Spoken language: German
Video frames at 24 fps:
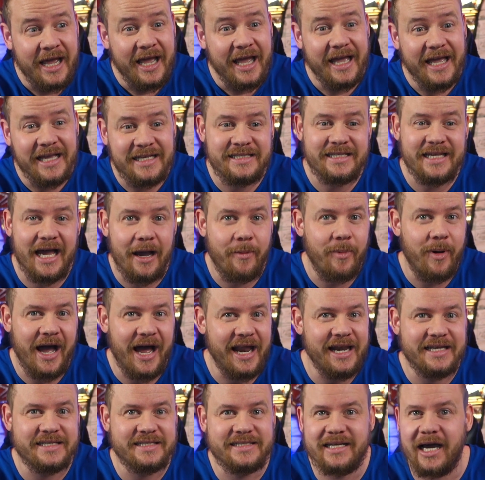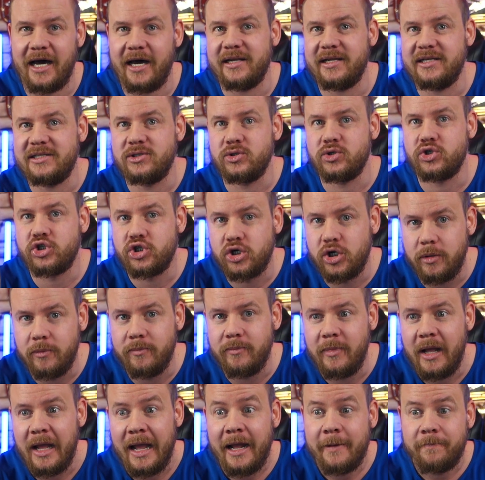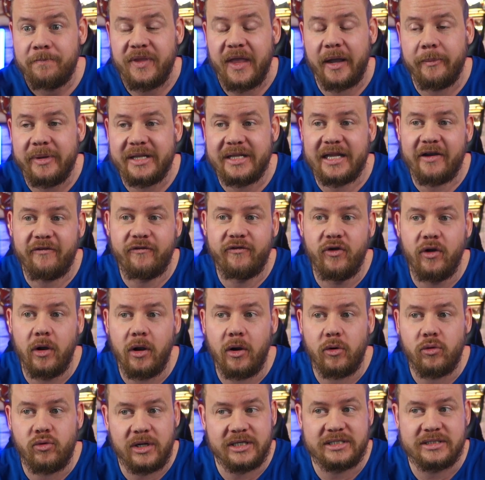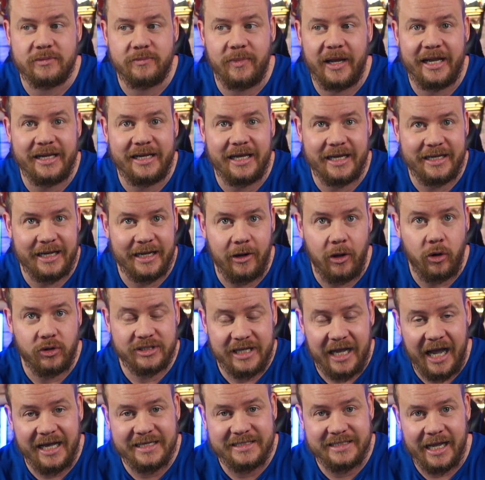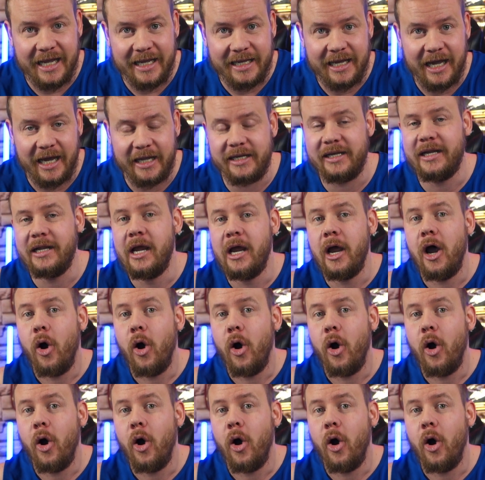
Ist aber alles gar nicht so schlimm, damit er für WrestleMania dann auch da sein kann.